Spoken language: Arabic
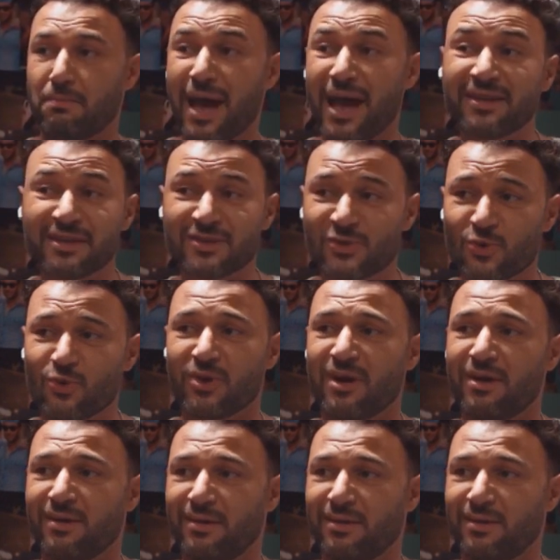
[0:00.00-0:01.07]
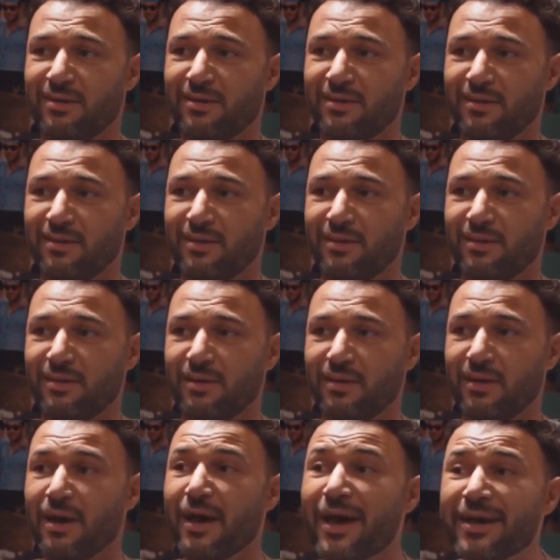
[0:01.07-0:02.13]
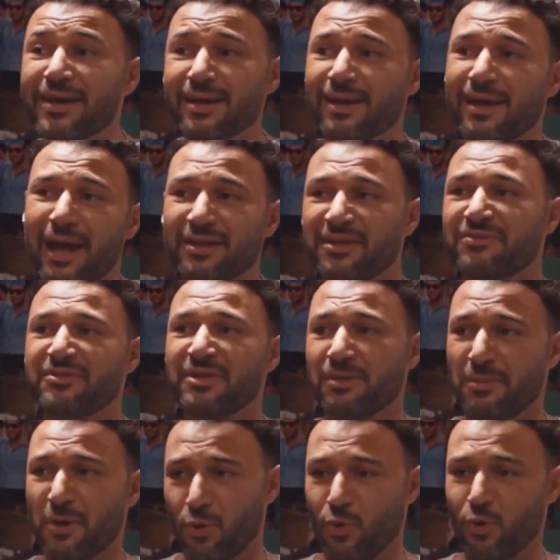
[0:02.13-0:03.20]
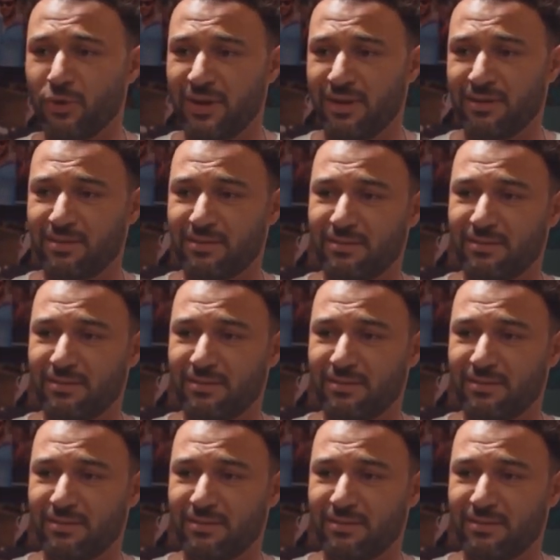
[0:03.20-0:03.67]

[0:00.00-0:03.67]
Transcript: ما عدا الصورة هي اللي هتفضل موجودة